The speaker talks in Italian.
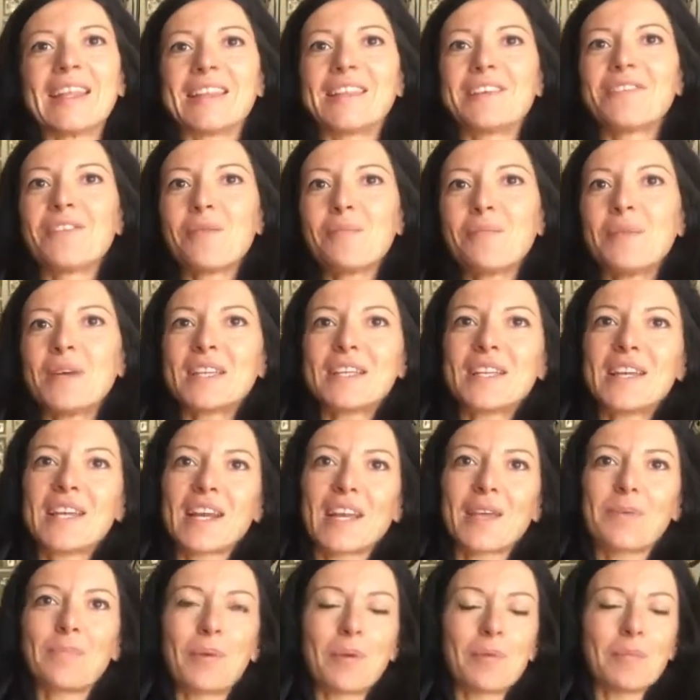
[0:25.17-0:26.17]
Devo
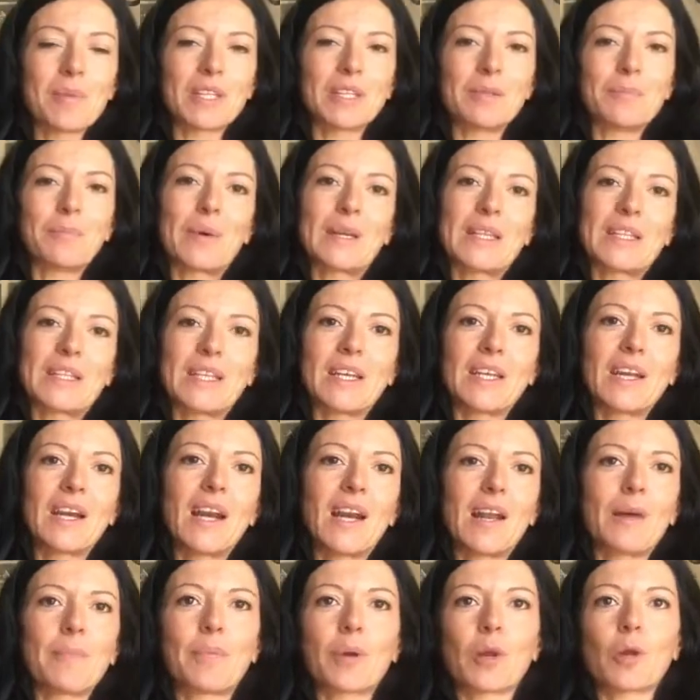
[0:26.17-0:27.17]
ammettere che prima di
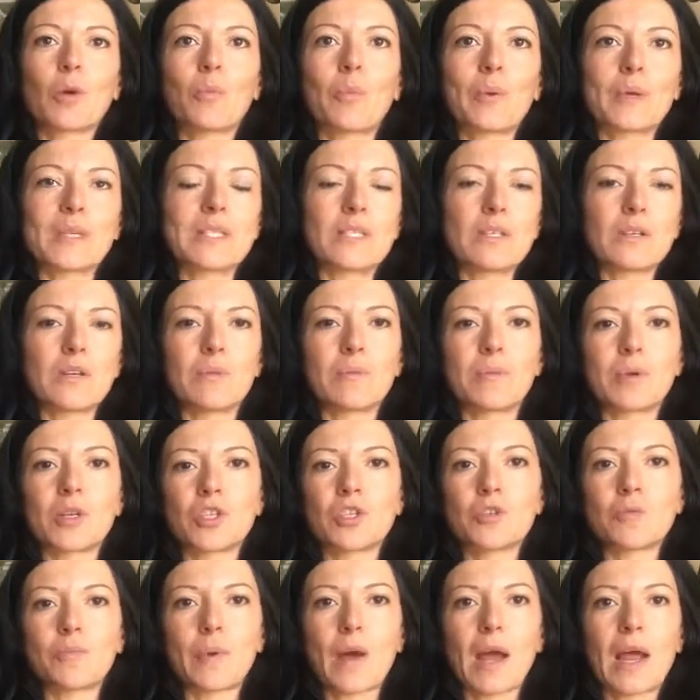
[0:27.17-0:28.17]
partire la preoccupazione
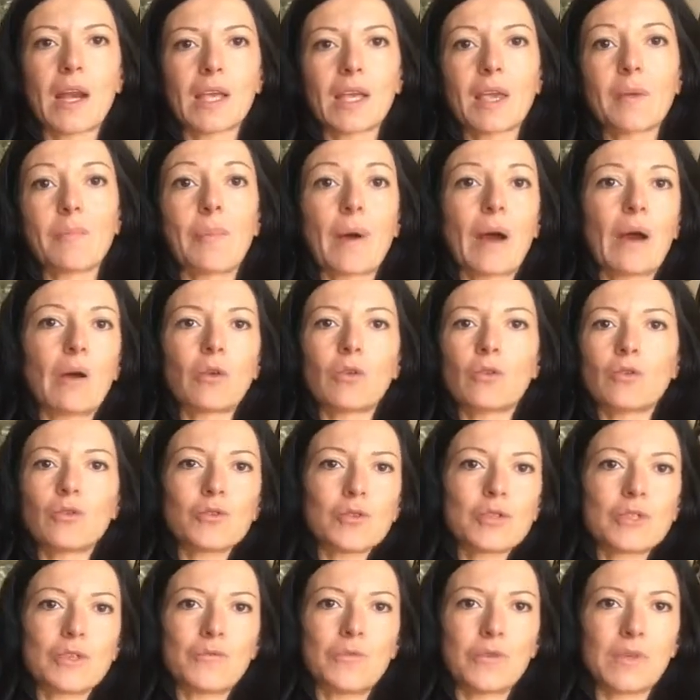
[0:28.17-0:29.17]
principale è che Paolo
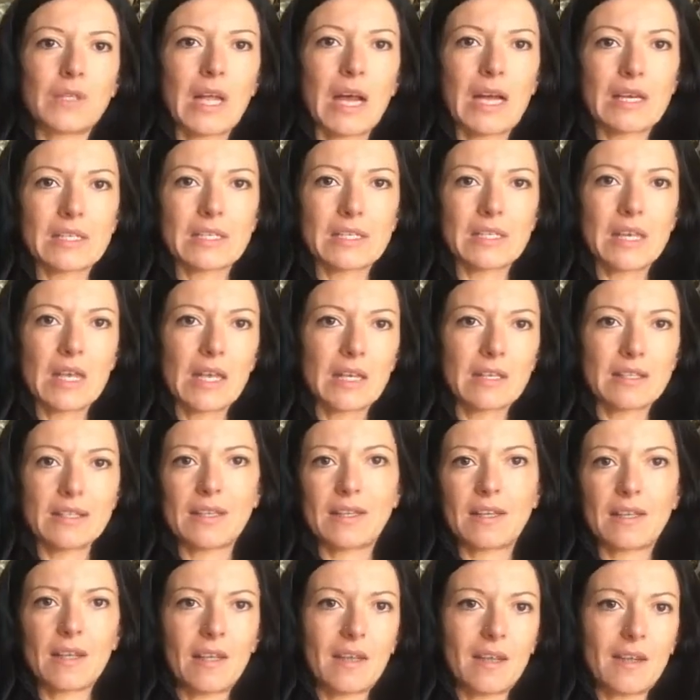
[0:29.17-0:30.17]
non si
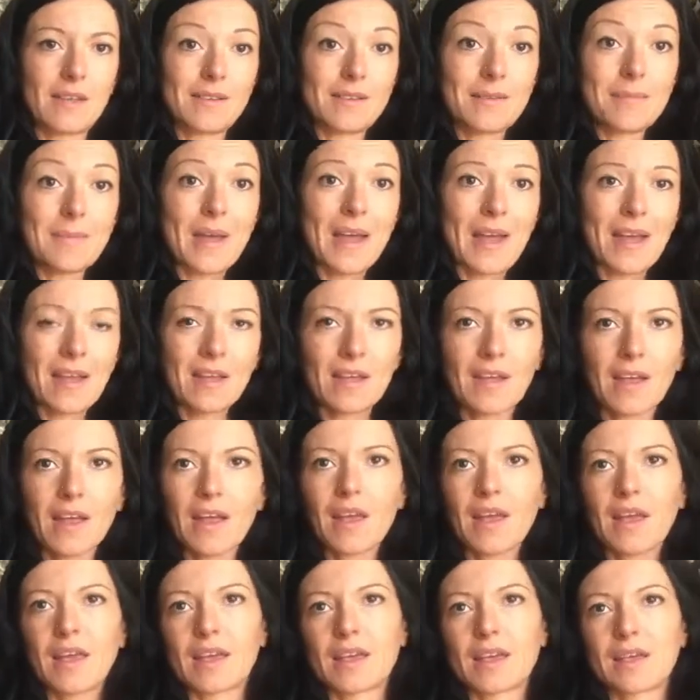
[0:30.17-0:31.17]
fidasse eh, di me
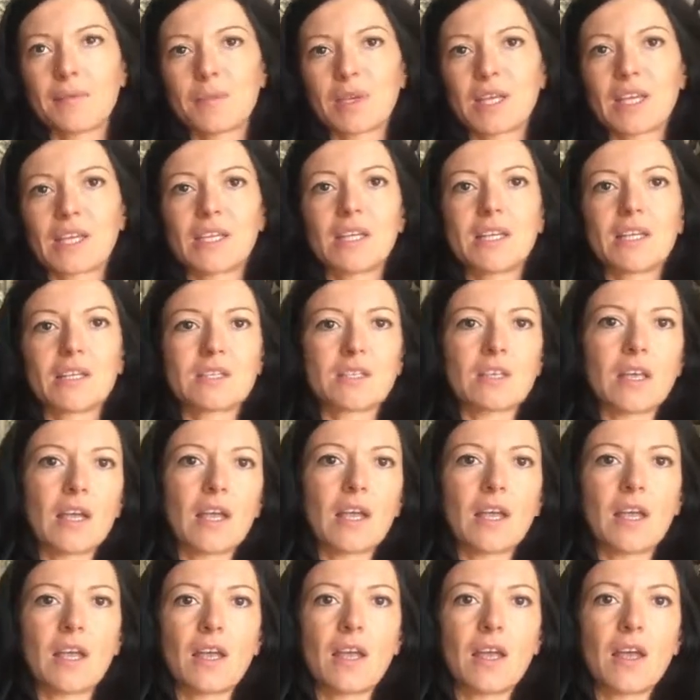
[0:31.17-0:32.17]
e che mi chiedesse
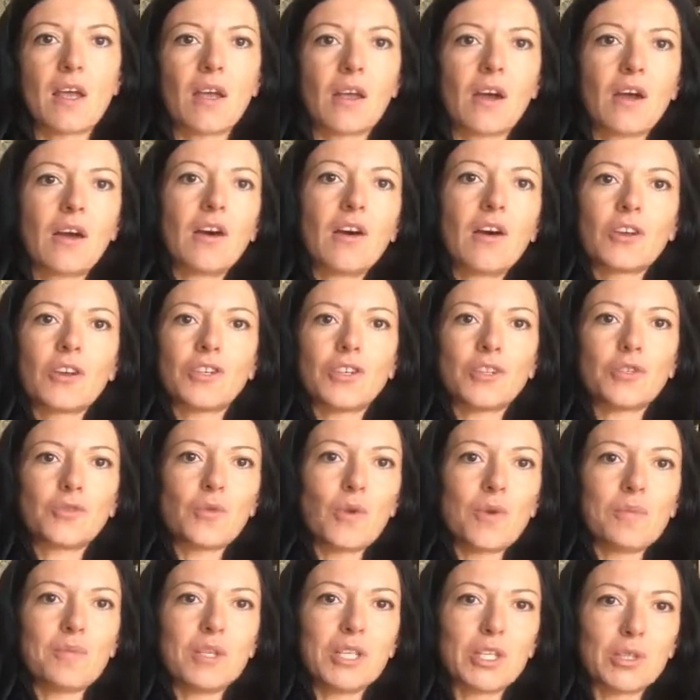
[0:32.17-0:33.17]
eh, ogni
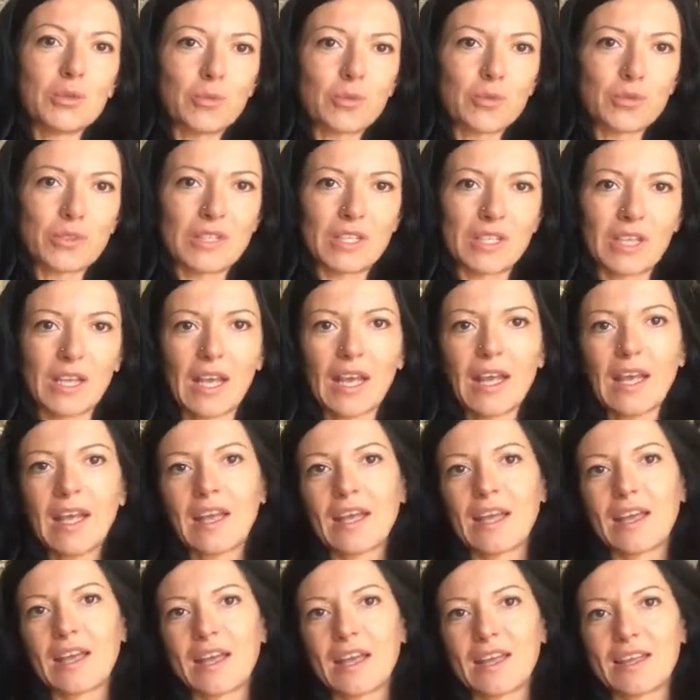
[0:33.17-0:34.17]
due minuti
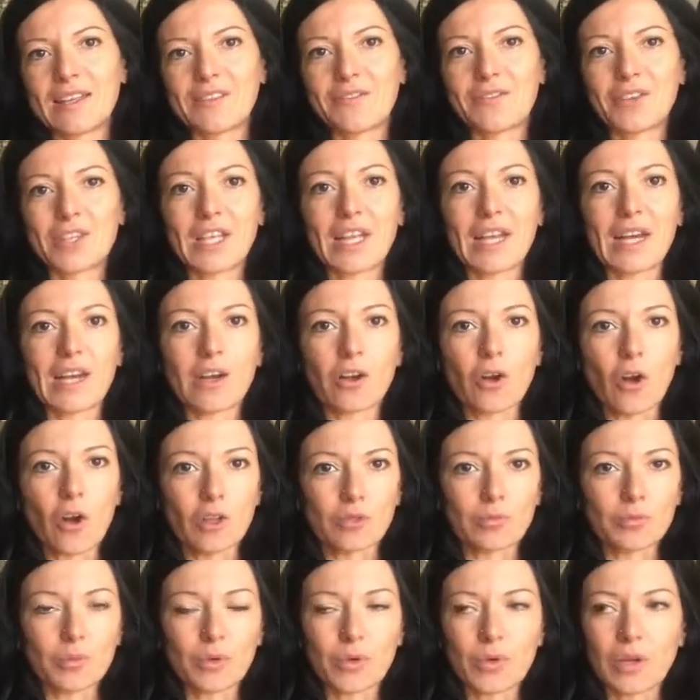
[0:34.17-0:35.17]
eh, di vedere il
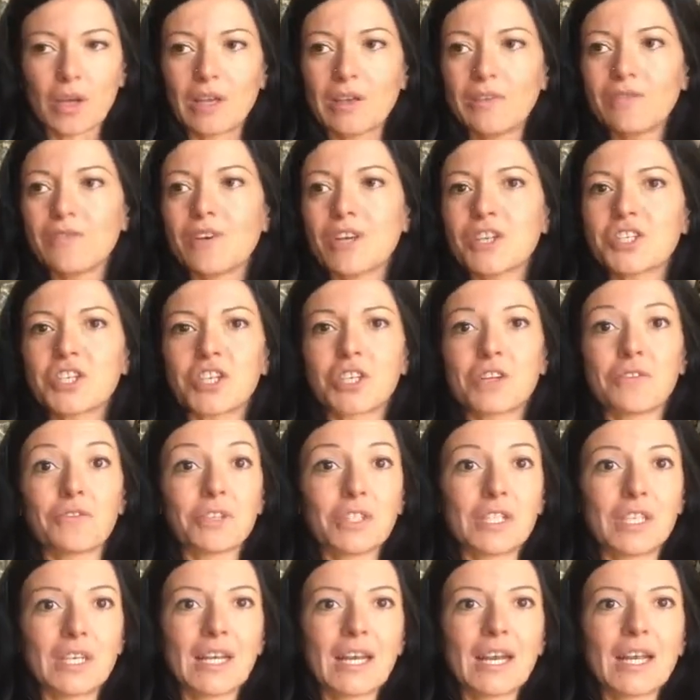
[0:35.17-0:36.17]
roadbook. Invece
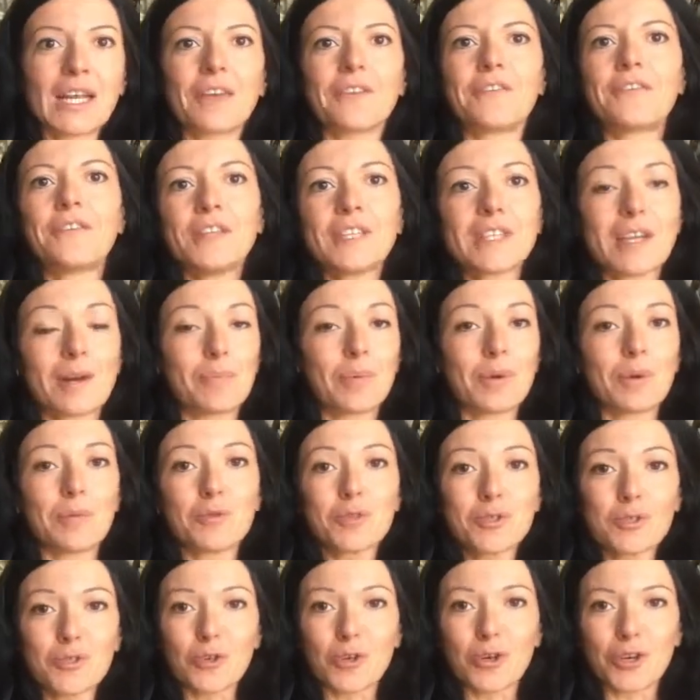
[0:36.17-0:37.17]
devo dire che fin dal
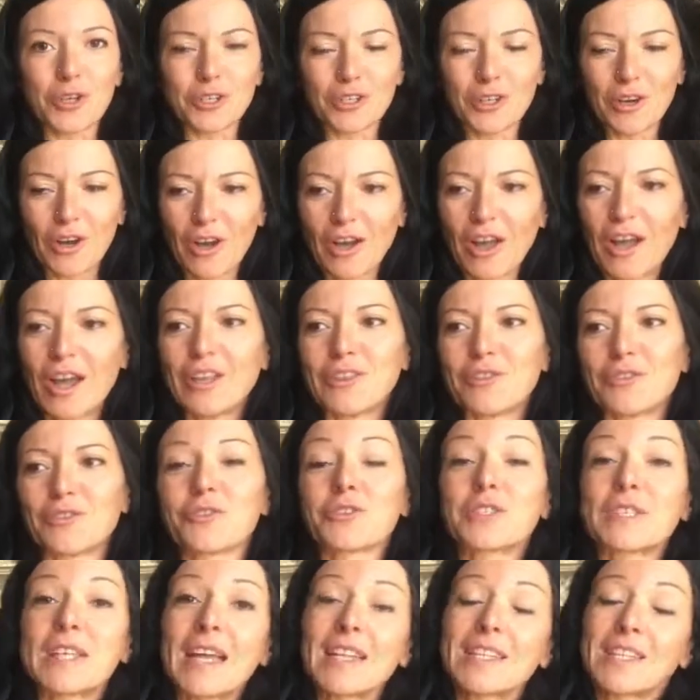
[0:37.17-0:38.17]
primo giorno,
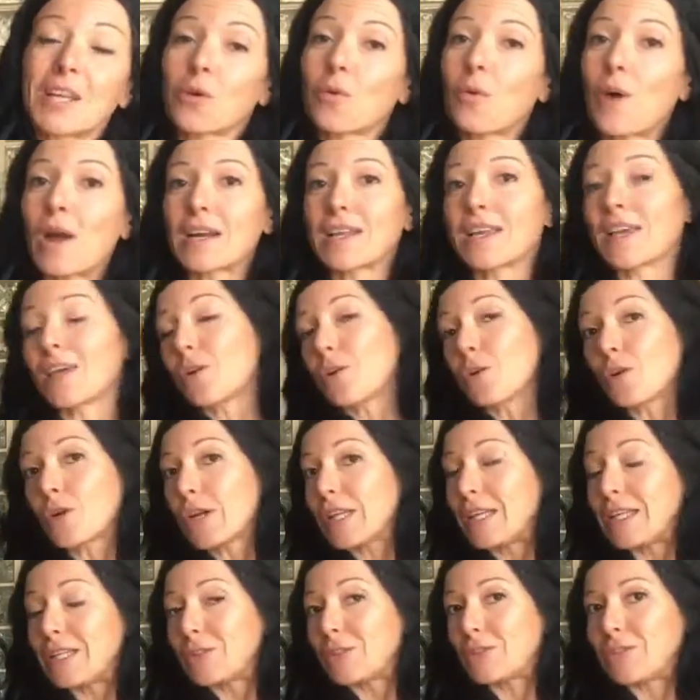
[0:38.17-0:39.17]
nonostante qualche
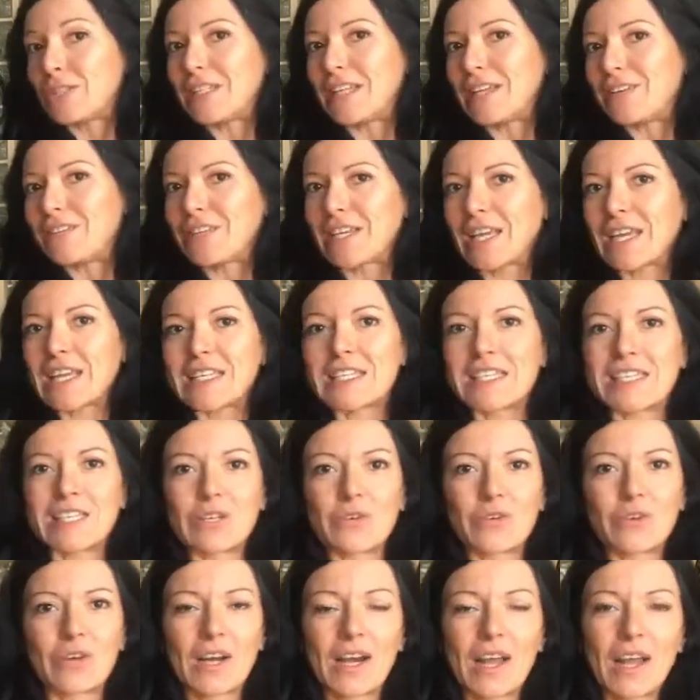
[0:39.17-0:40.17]
errorino di
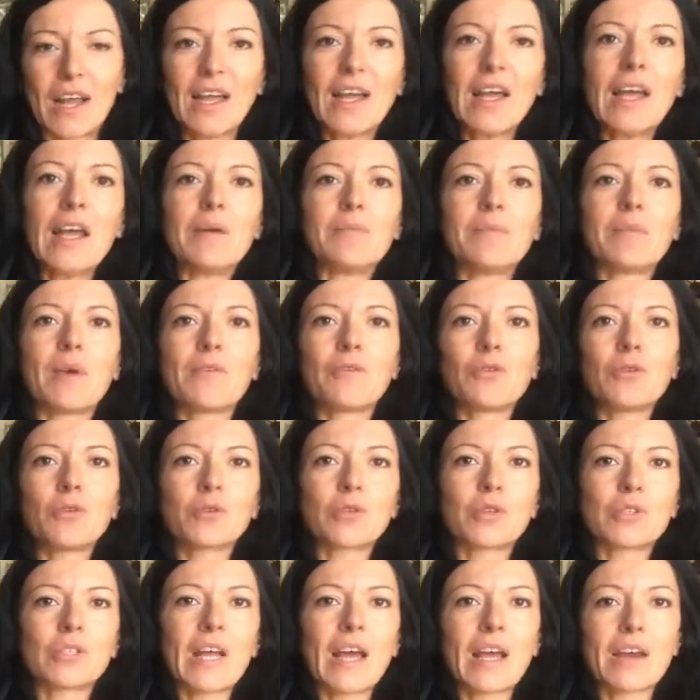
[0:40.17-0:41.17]
navigazione, mi ha
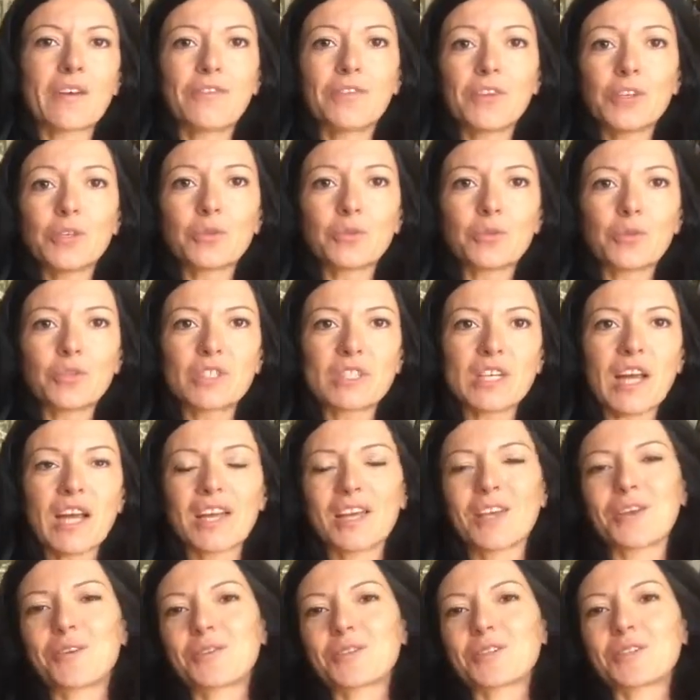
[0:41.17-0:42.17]
voluto dare
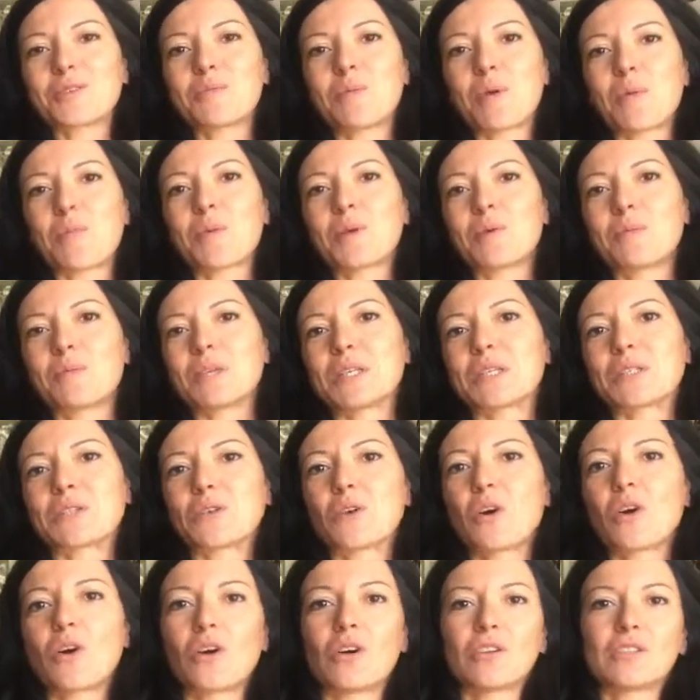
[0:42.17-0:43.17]
fiducia e questo mi ha
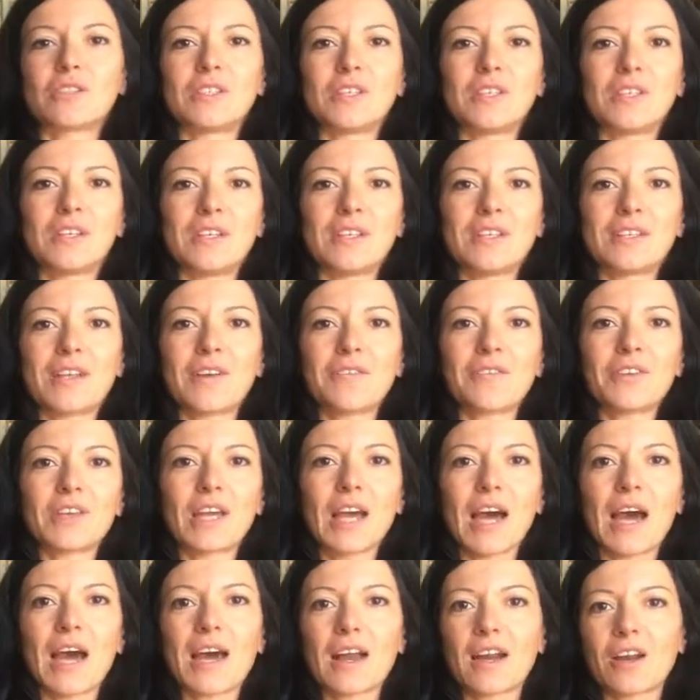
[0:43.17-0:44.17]
permesso di
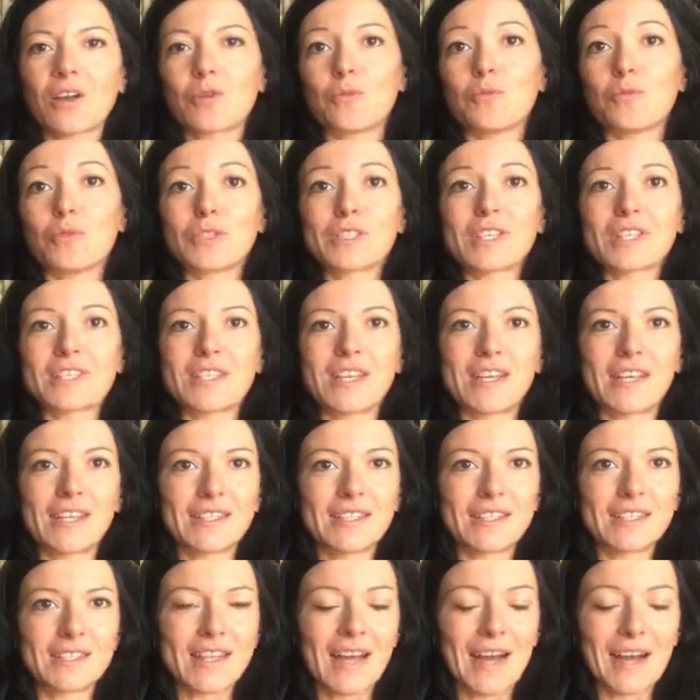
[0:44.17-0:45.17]
navigare con molta
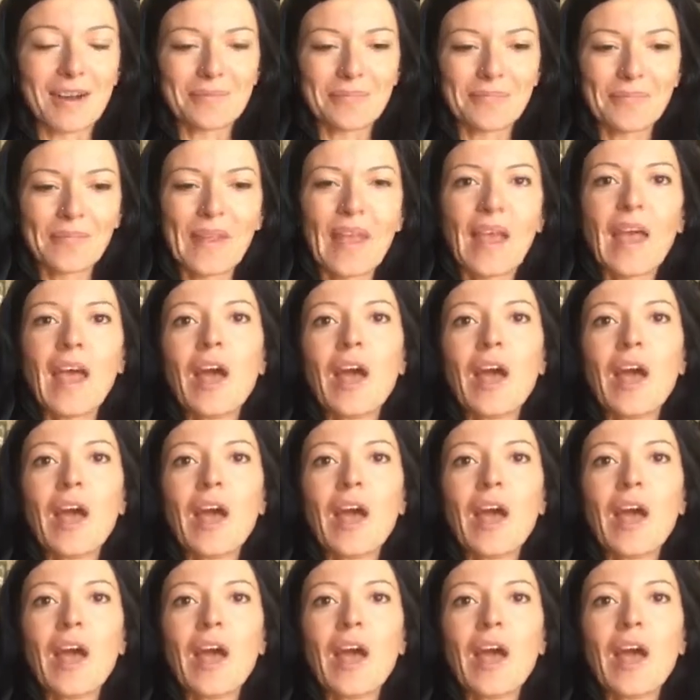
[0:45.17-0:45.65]
serenità.